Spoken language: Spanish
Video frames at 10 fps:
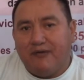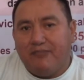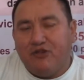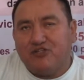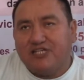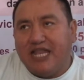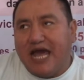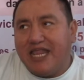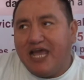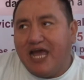pero si el
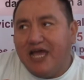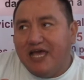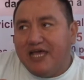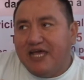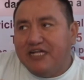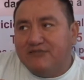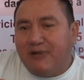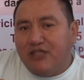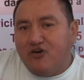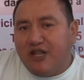área es
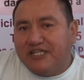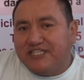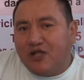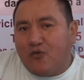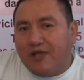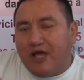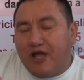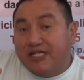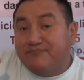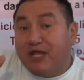mayor a
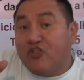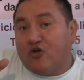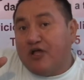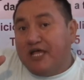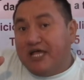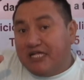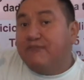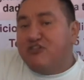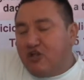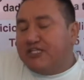50, es, perdón, es
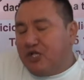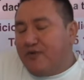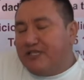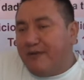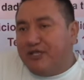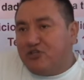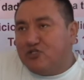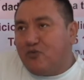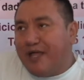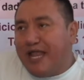mayor a 50
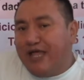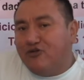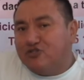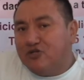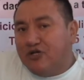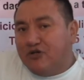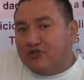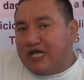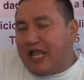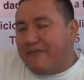metros cuadrados, o sea,